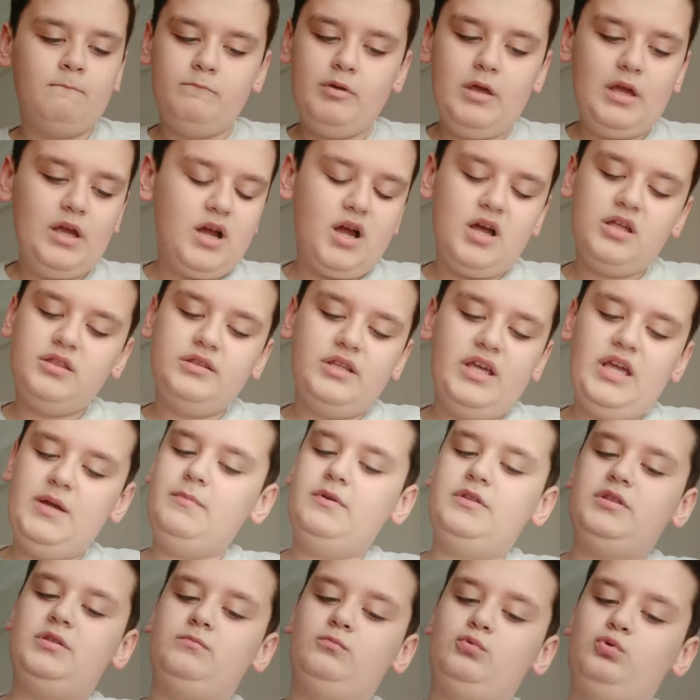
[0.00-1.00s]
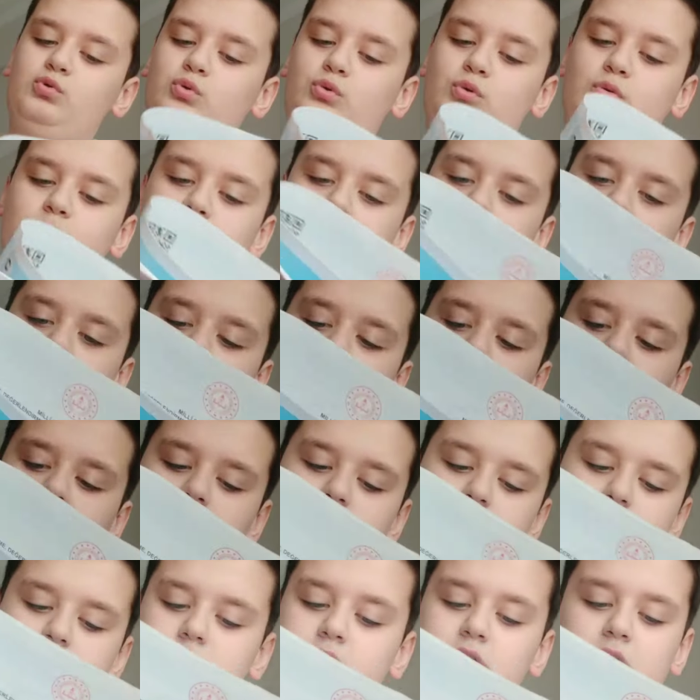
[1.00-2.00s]
Pek anlayamadım bu soruyu. Ben
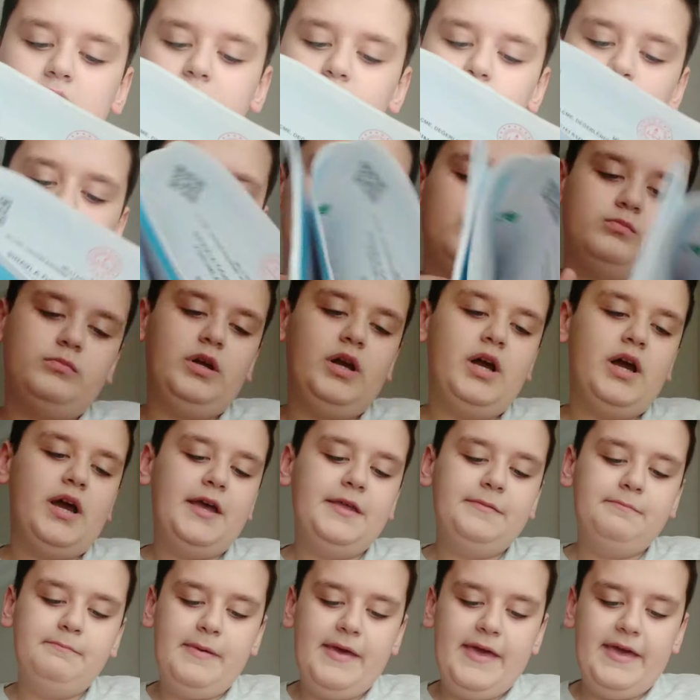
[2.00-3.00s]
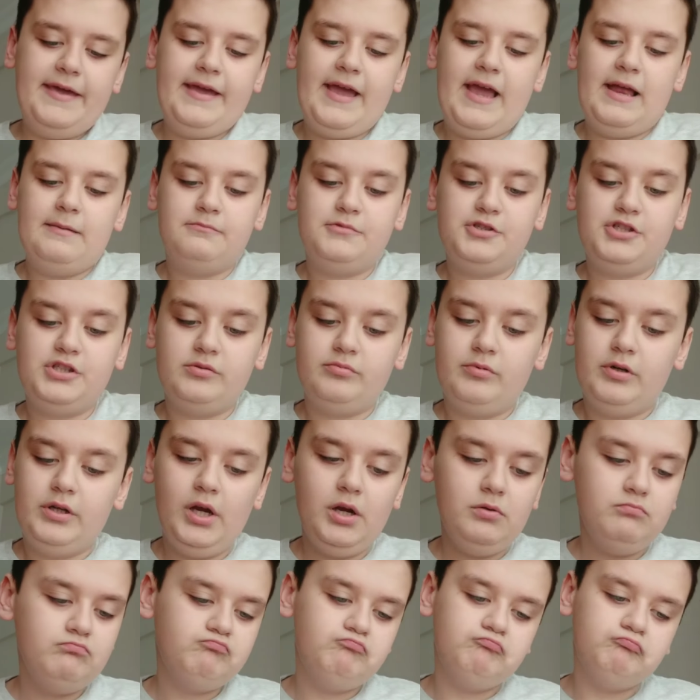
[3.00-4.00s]
sınavda çözdüğümde gayet B gelmişti
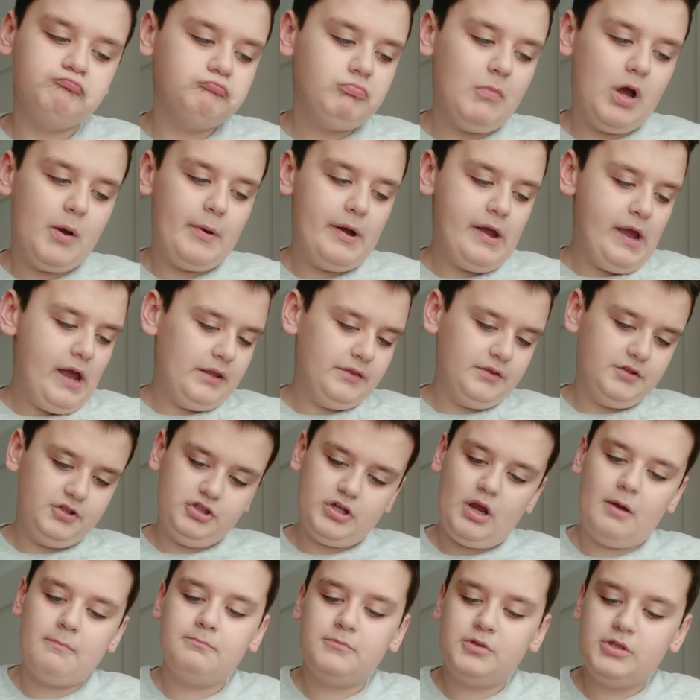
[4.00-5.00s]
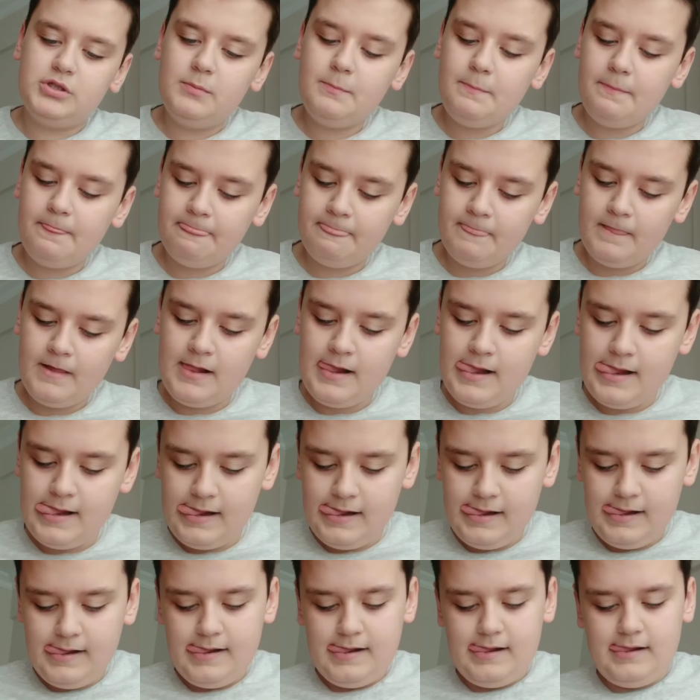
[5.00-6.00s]
bana. Ama yanlış yapmışım.
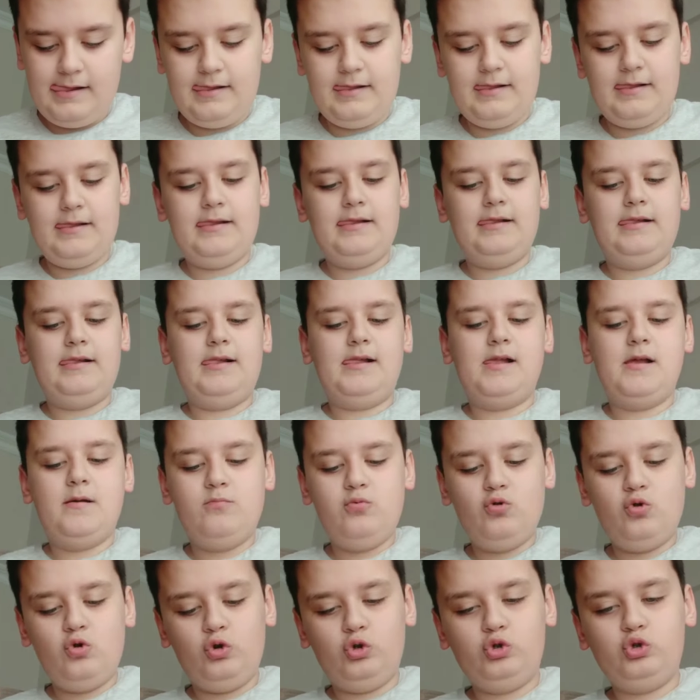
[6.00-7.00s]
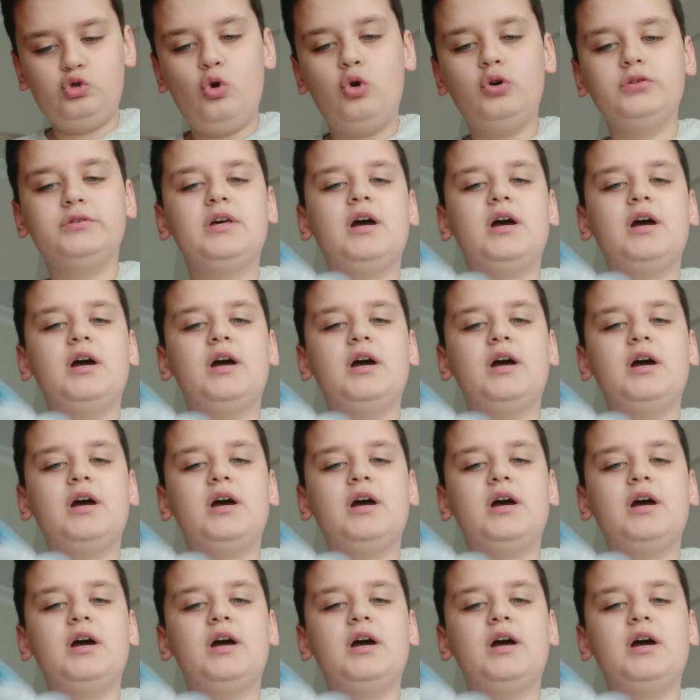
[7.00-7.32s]
Ee, bu çok